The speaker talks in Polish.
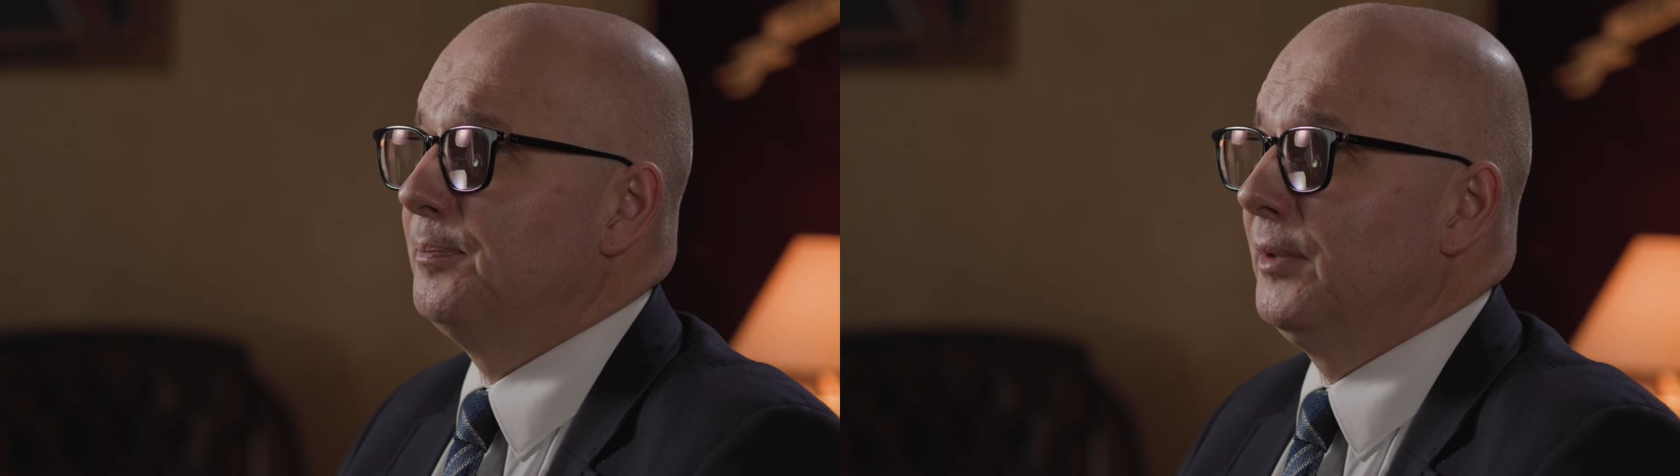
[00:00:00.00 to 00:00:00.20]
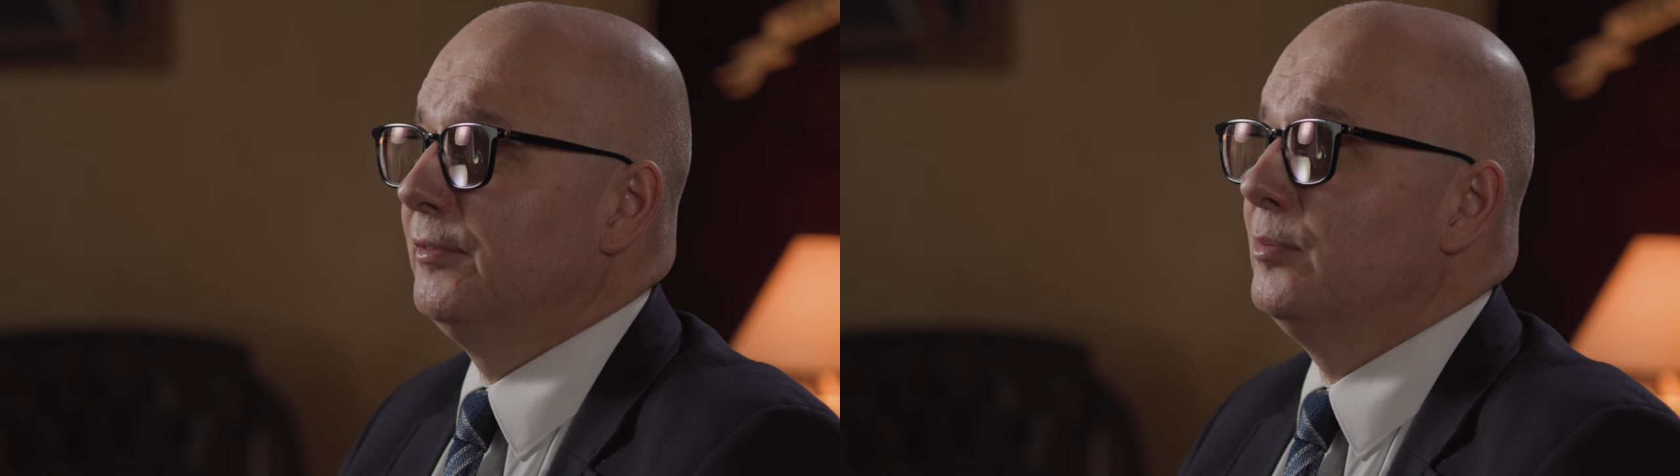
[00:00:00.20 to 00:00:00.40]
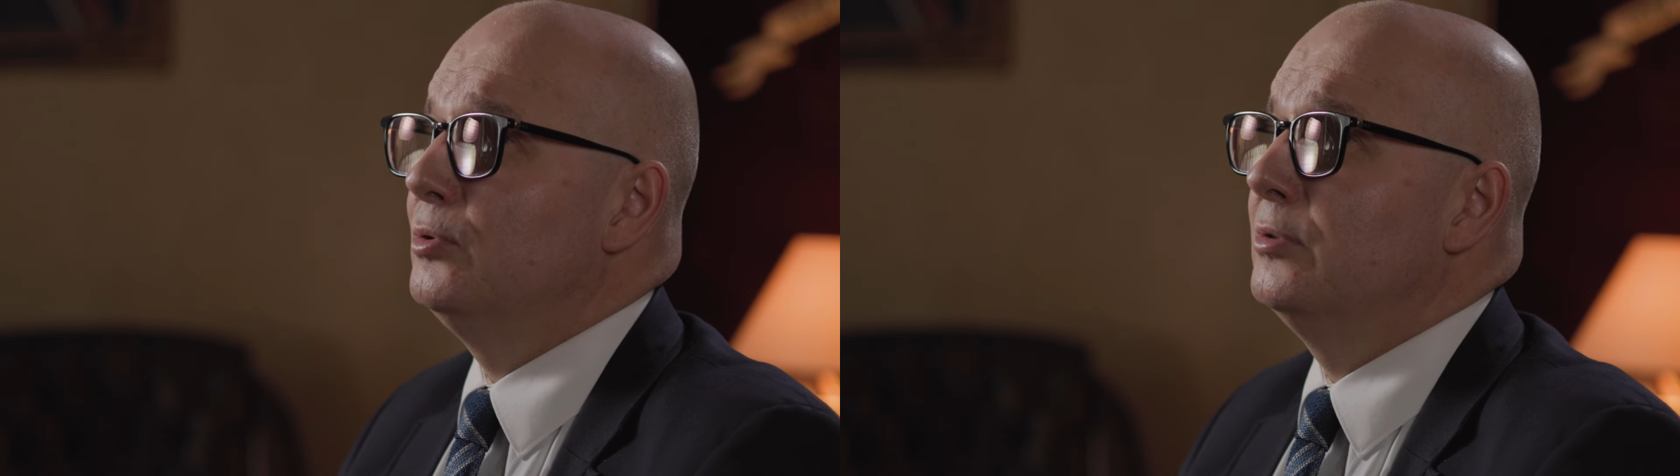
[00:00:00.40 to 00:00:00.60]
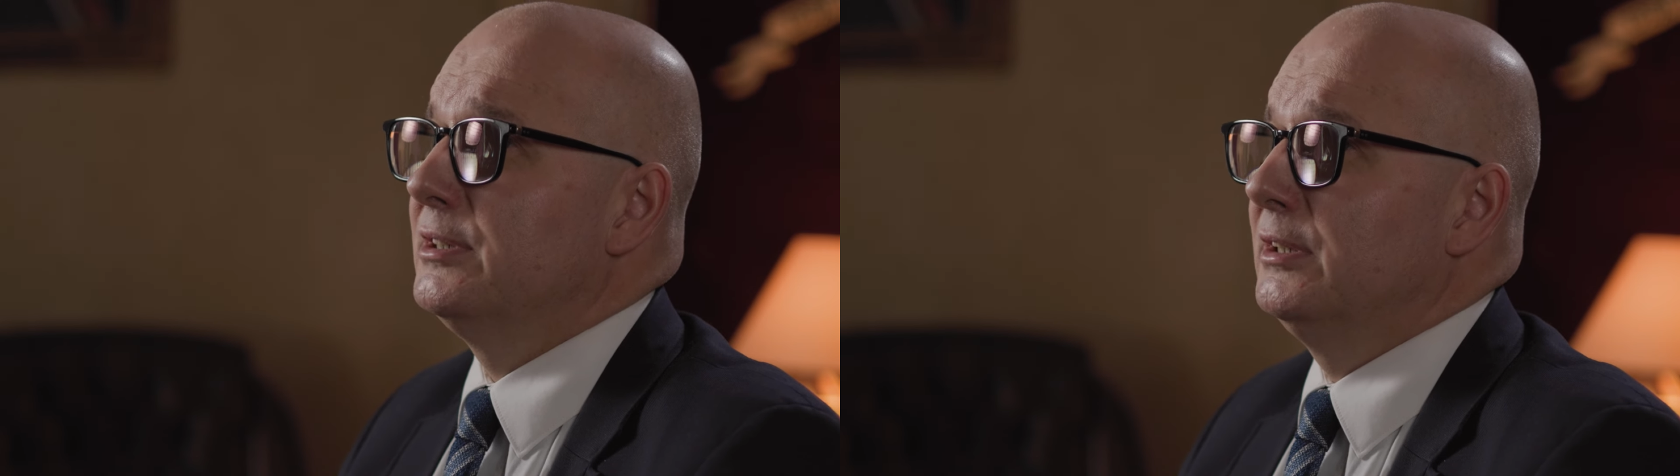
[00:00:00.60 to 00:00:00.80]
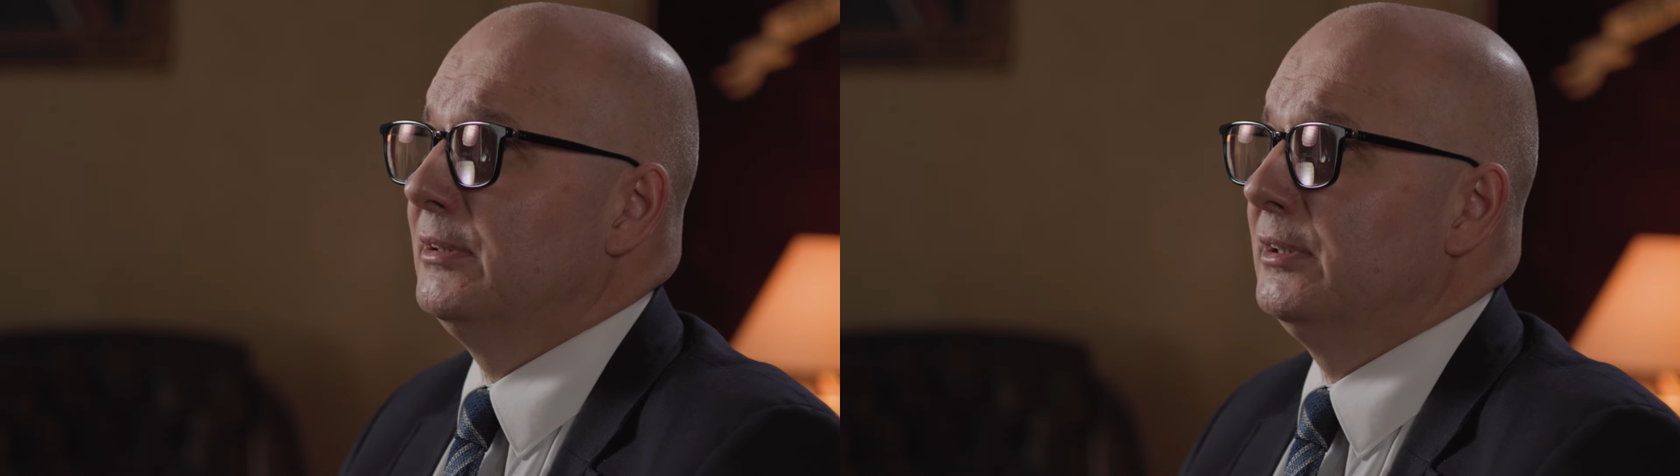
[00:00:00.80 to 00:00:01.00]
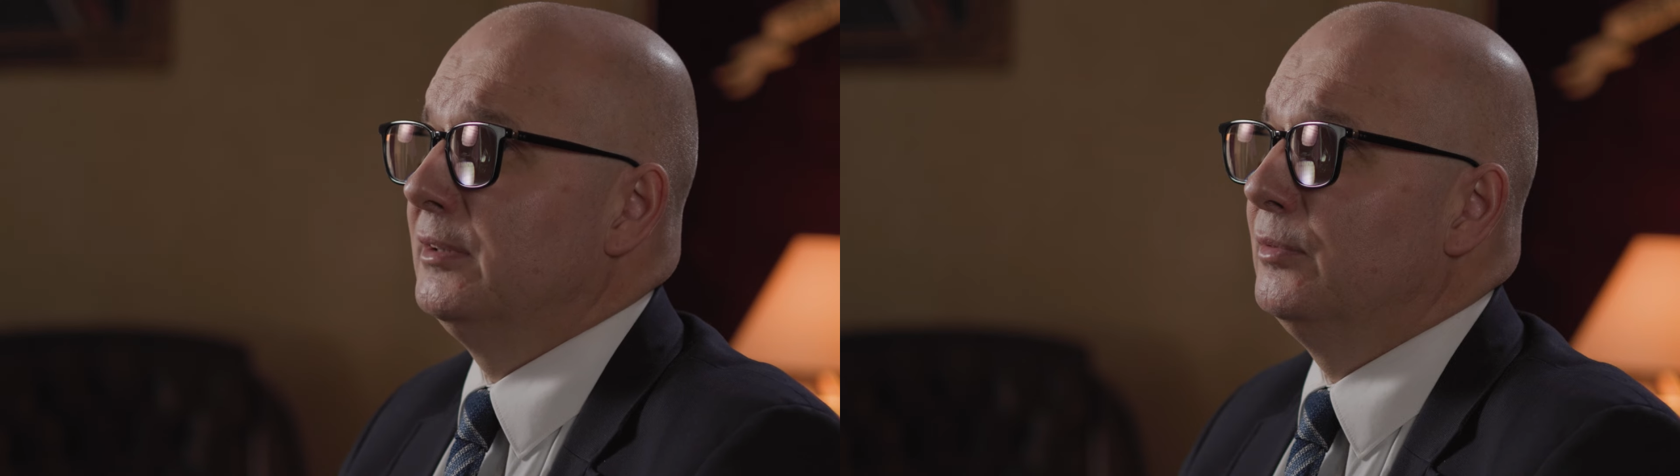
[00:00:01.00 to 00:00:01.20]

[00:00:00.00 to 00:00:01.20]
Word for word: wybuchła cała ta